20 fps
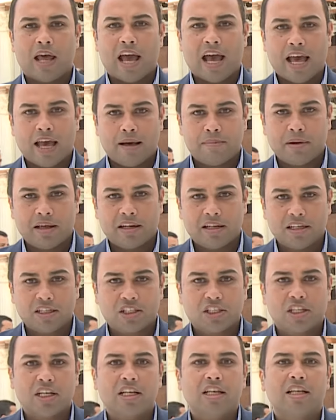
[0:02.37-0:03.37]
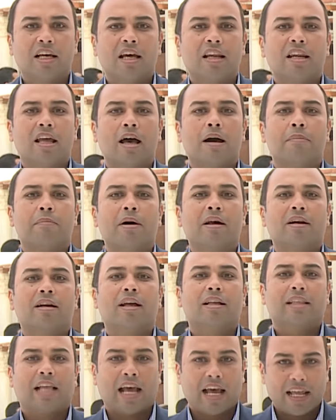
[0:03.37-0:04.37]
عاما هجريا
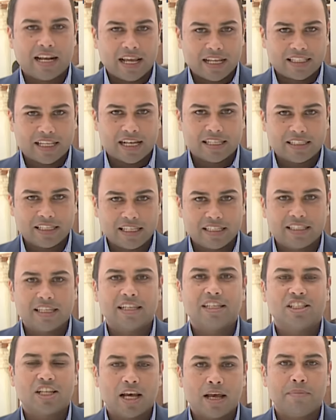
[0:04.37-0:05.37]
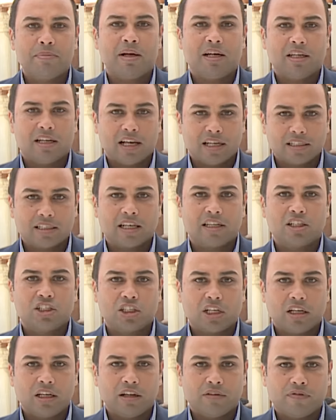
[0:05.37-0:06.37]
مرت على تأسيس الجامع الأزهر
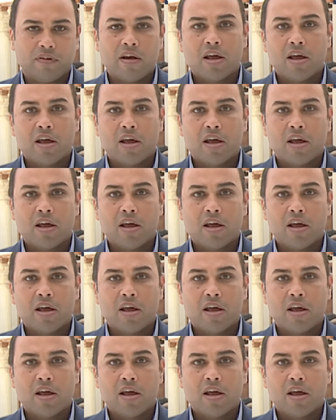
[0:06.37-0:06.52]
الشريف